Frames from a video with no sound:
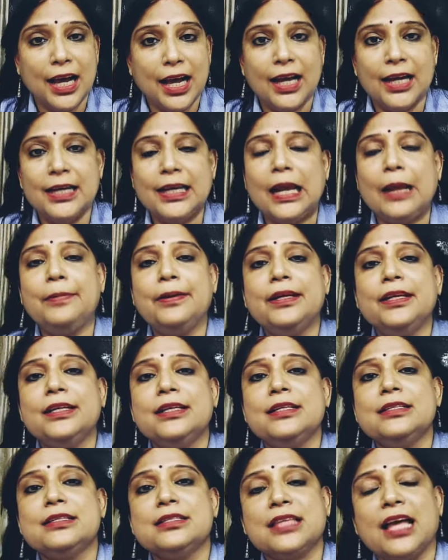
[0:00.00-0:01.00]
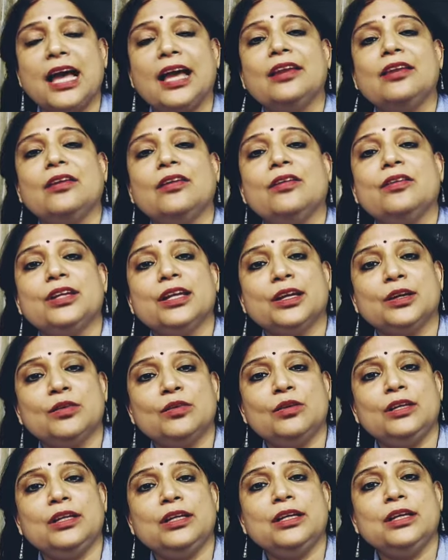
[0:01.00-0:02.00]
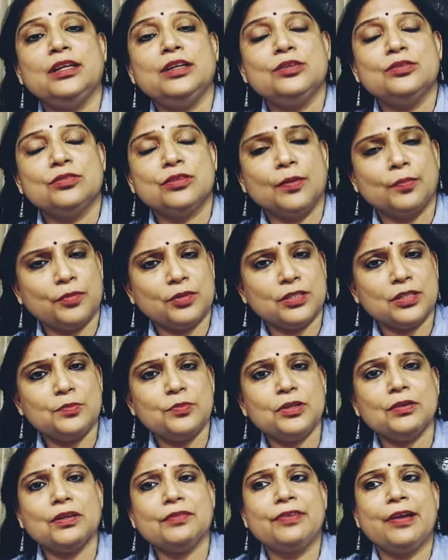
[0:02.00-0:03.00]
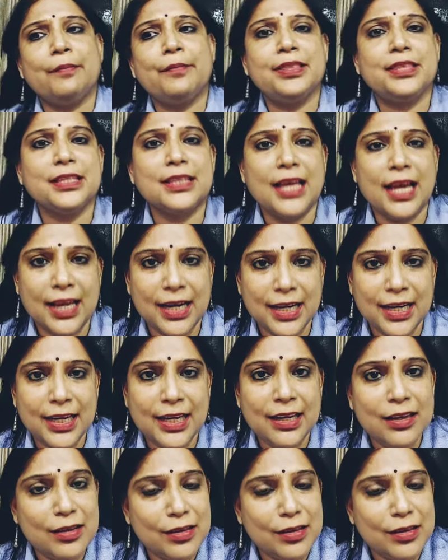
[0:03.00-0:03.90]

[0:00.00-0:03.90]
আর ডায়াবেটিস থাইরয়েড এগুলি সব কিছু মোটামুটি ফ্যামিলিতে থাকলে